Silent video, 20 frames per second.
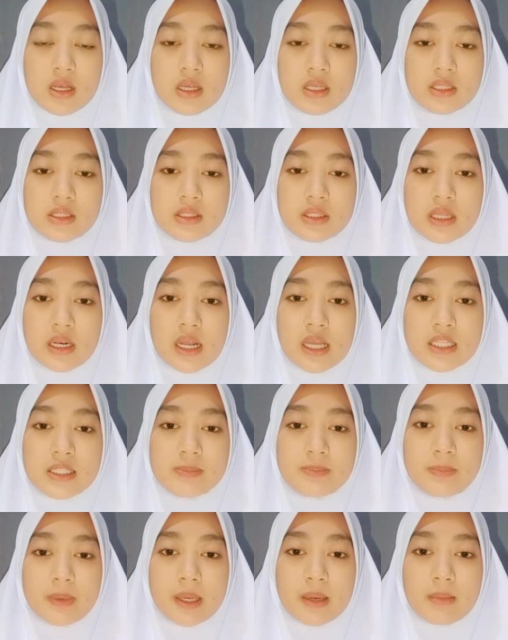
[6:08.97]
Setelah
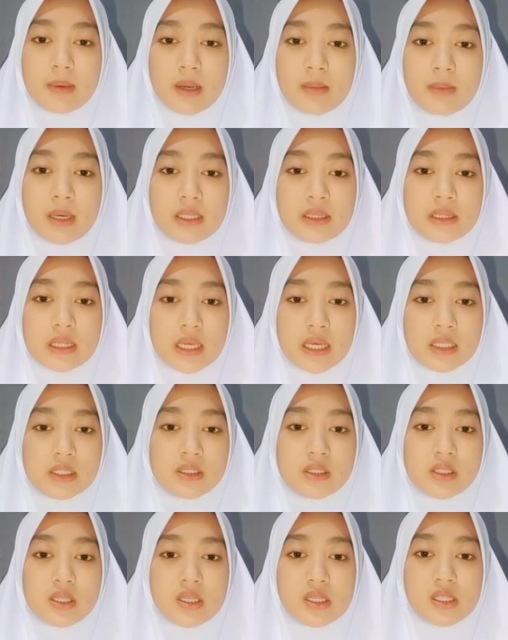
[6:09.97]
sperma
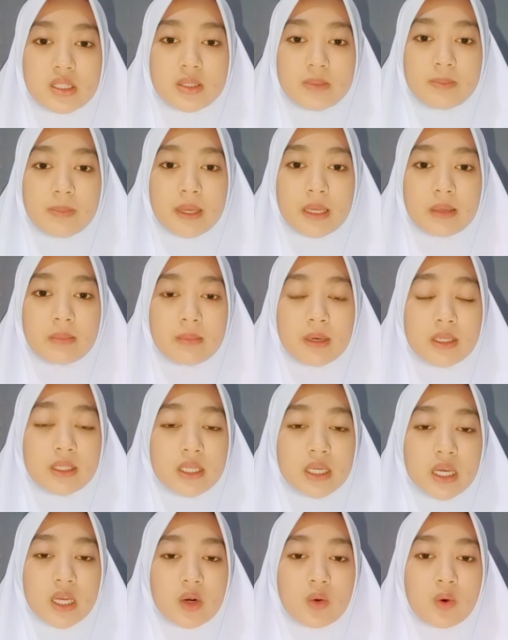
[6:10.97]
matang, sperma
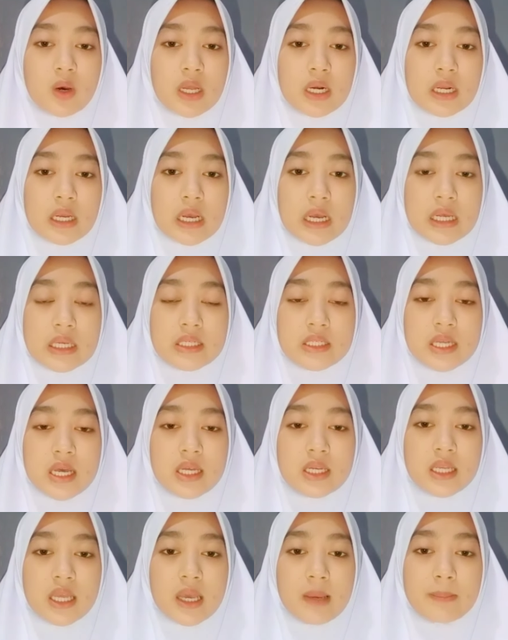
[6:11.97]
dikeluarkan
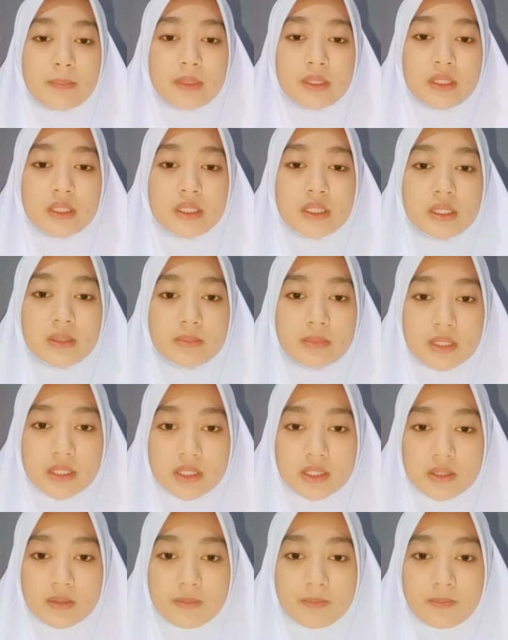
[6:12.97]
dari
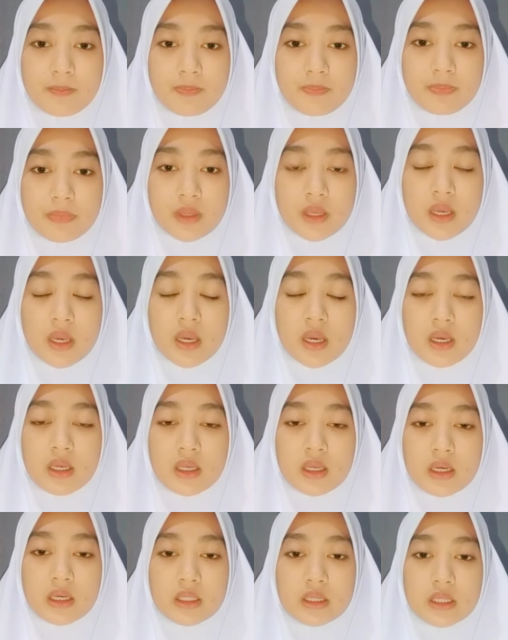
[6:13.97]
epididymis.
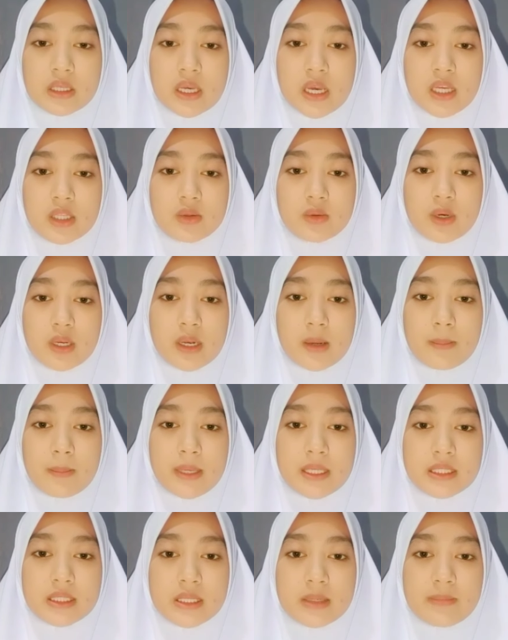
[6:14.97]
Yang ketiga itu ada
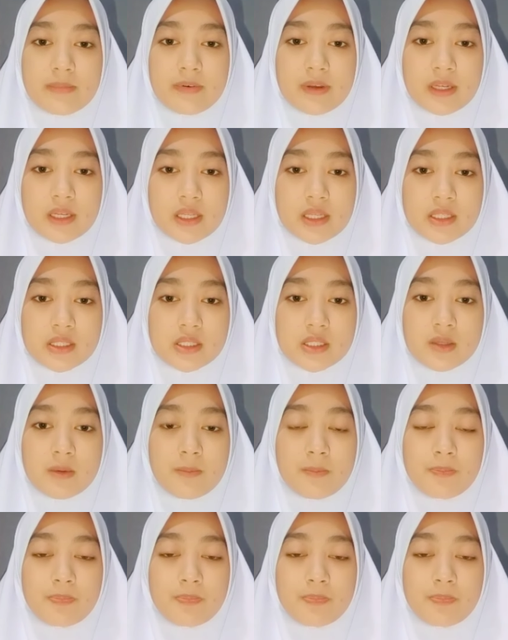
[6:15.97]
pas deferens.